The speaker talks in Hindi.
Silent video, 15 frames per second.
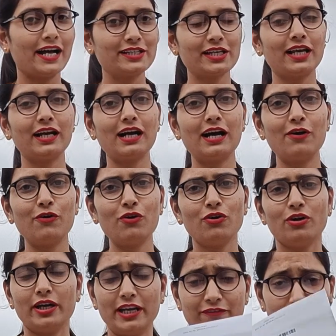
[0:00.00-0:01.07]
अच्छा लगा
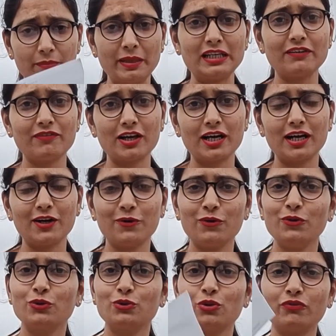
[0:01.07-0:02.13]
हो इन्फॉर्मेटिव लगा
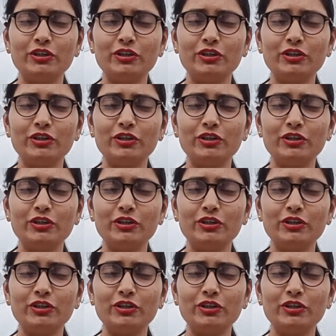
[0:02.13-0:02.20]
हो